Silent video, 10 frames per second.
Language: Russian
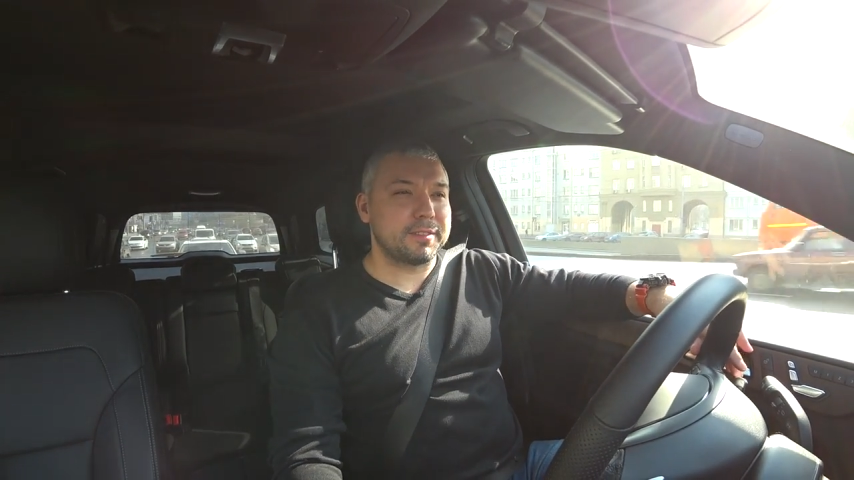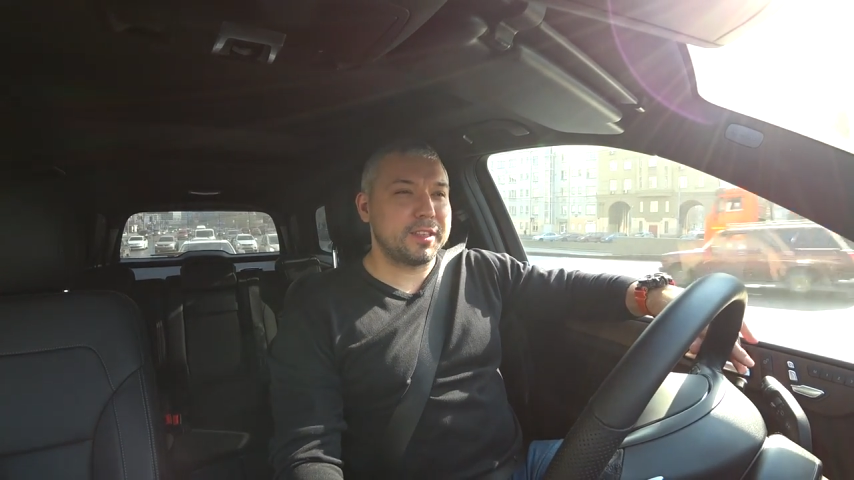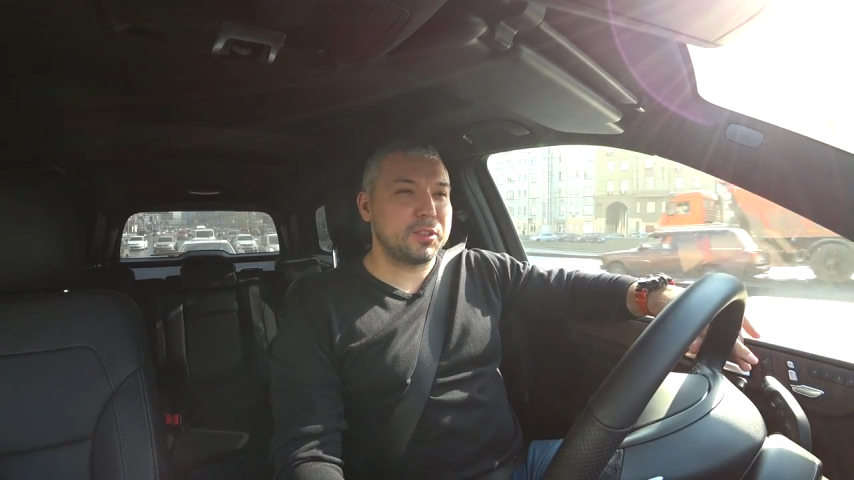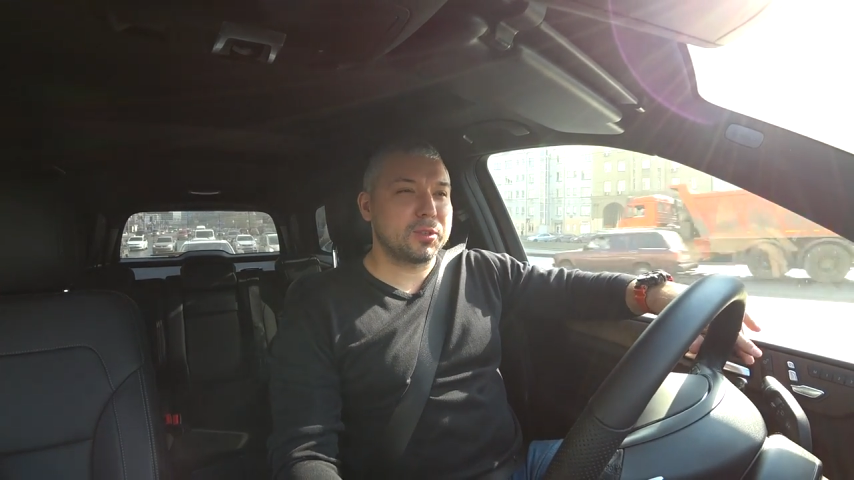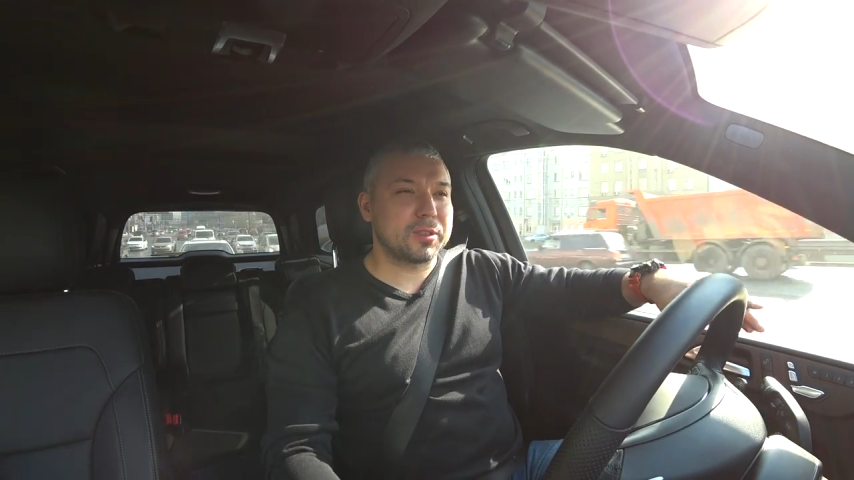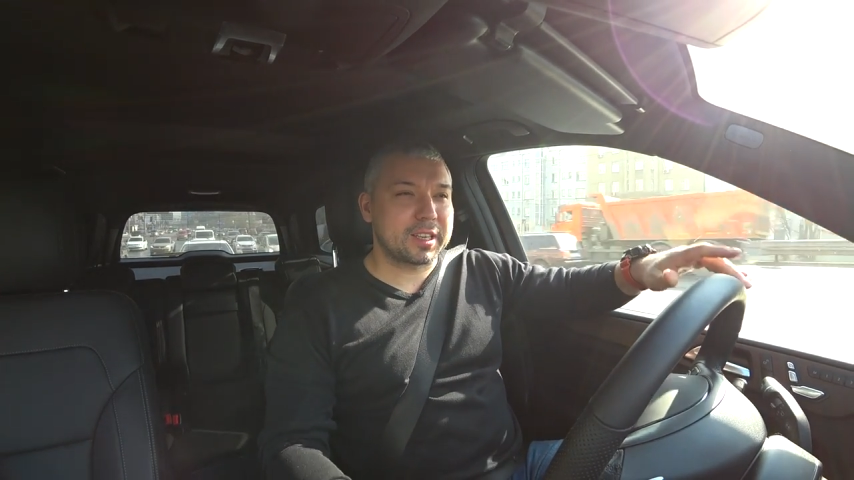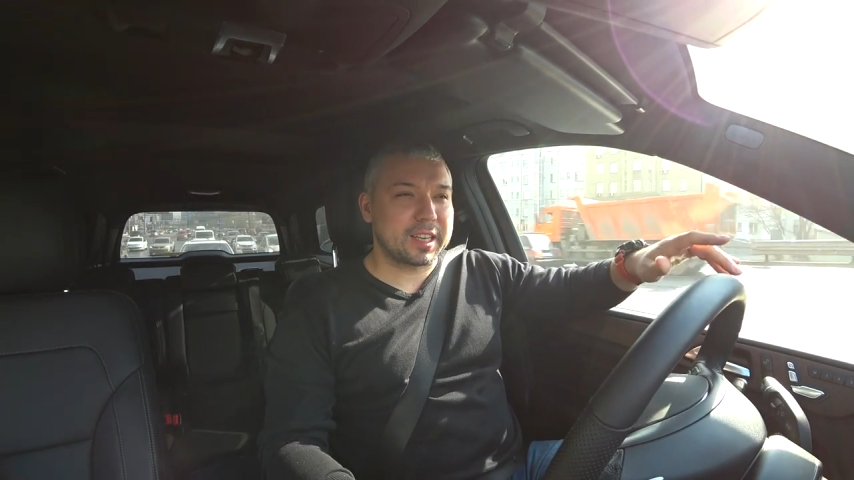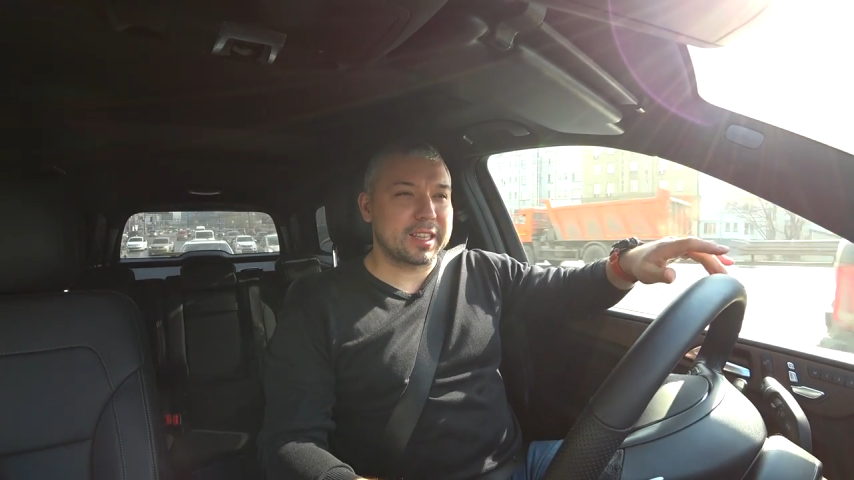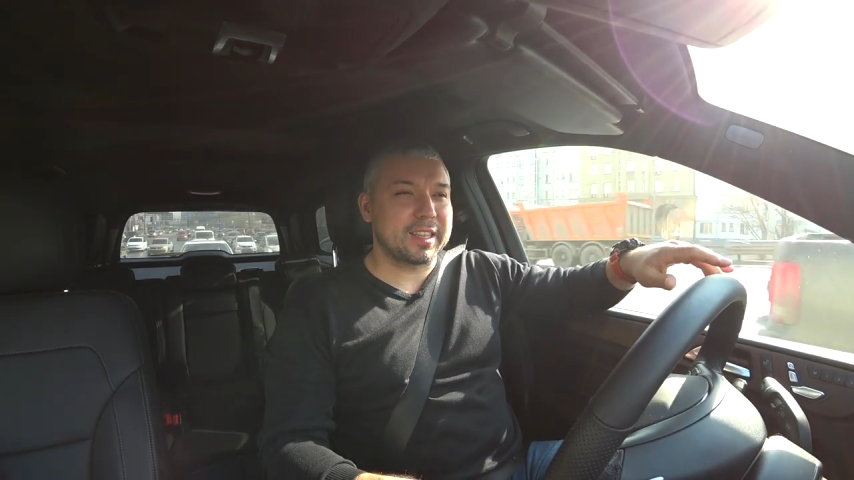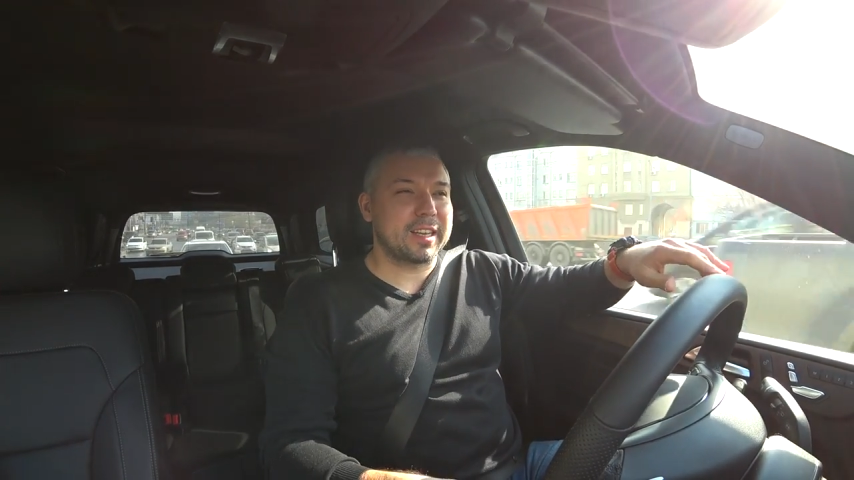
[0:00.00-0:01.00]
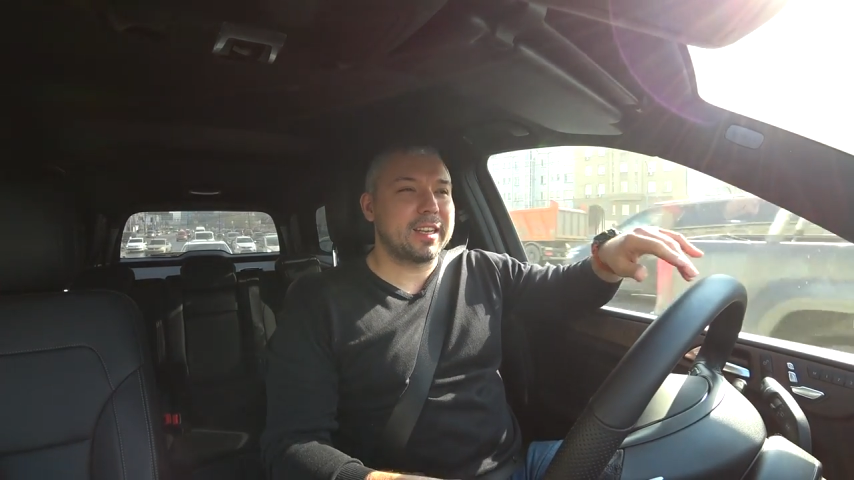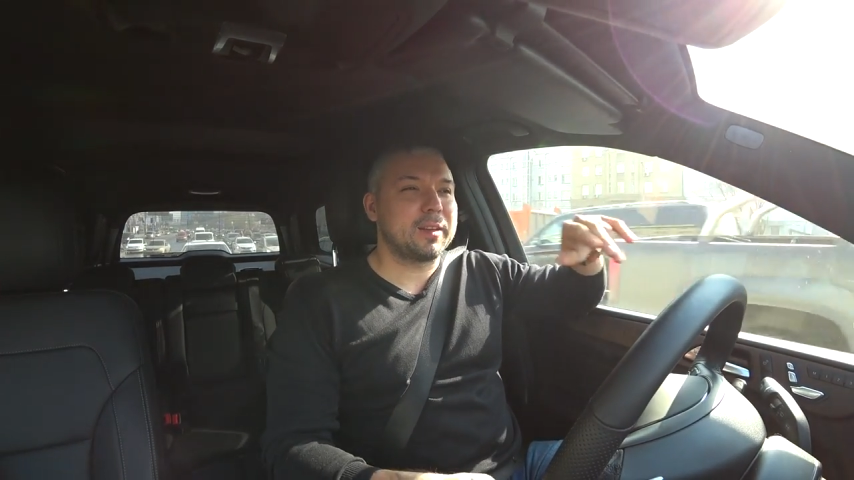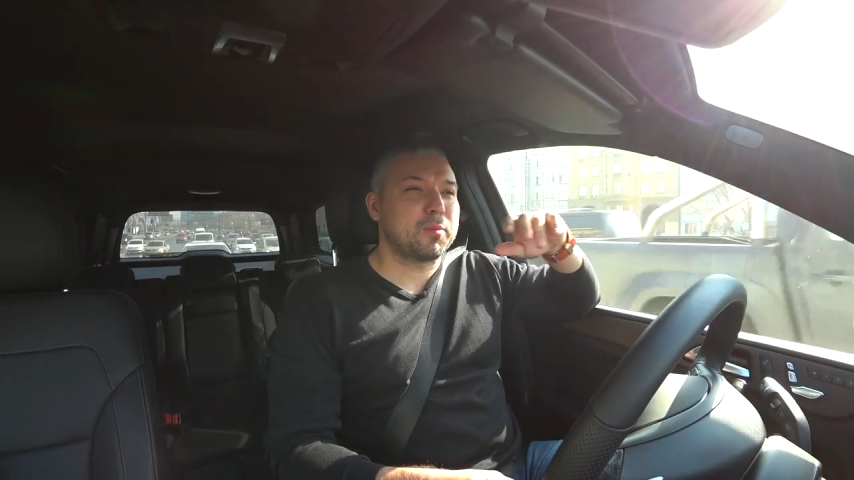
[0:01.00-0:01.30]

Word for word: видео на канале